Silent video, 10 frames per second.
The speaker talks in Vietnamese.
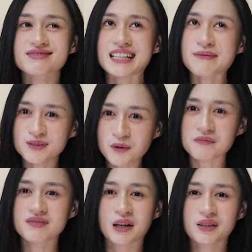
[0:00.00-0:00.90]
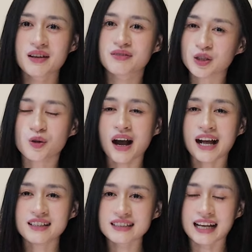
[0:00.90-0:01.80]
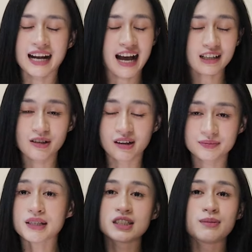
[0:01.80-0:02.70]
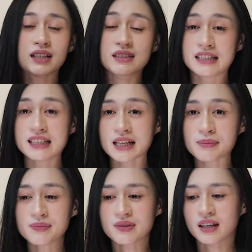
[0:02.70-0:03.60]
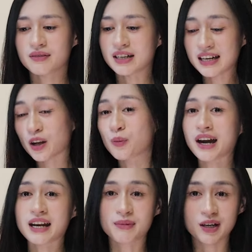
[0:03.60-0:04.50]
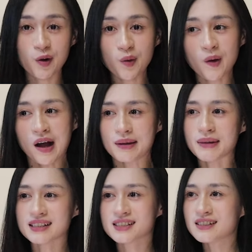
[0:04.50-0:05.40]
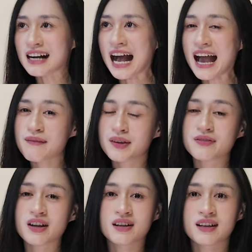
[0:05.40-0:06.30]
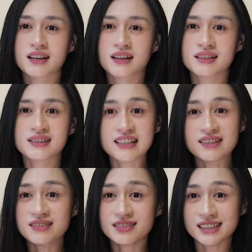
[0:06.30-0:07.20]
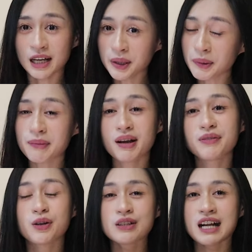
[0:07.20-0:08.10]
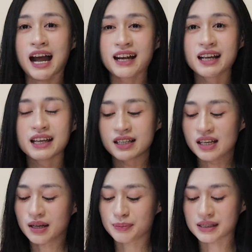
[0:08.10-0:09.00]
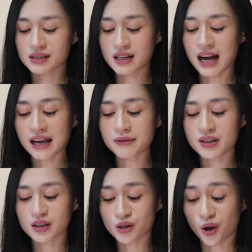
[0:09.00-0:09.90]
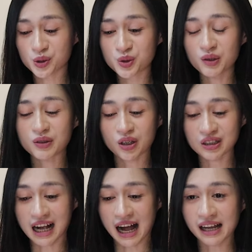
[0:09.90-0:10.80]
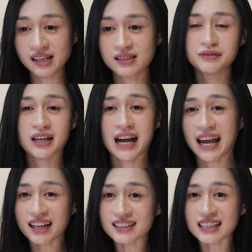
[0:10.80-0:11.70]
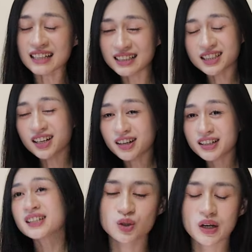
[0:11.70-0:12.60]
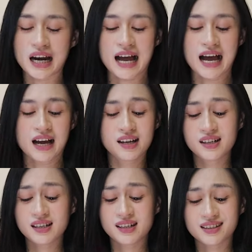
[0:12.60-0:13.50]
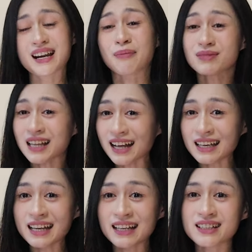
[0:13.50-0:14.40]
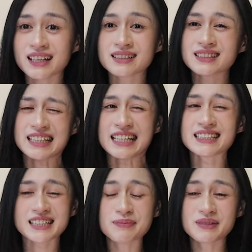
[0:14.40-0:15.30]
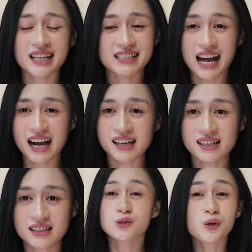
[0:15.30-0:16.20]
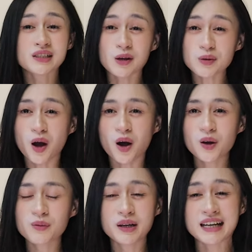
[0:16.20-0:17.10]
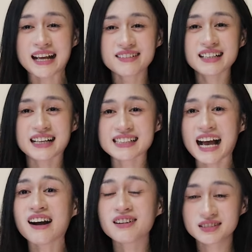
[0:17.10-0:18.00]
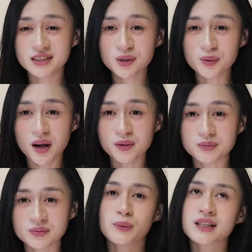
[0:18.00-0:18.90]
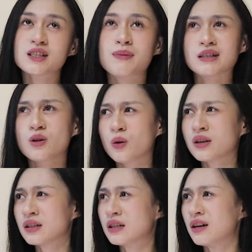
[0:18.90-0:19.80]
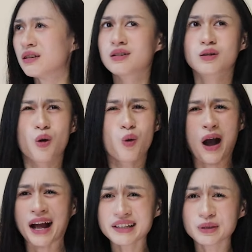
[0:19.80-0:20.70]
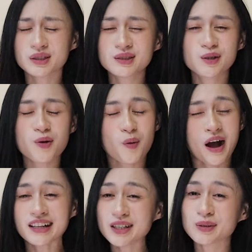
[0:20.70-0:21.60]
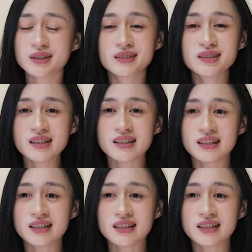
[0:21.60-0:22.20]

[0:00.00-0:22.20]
tiếp tục để có thể vượt qua những cái khác được bây giờ bạn thử nghĩ xem vấn đề của bạn nằm ở đâu bạn sợ hãi về việc nhìn giao tiếp ánh mắt với con gái này bạn sợ hãi việc nói chuyện với con gái việc hẹn người ta đi chơi rồi là nắm tay hay những cái skinship nhẹ nhàng rồi sau đó mới đến những cái xa hơn nữa đúng không rồi bây giờ bạn ngồi ở ờ, có quá nhiều thứ có quá nhiều thứ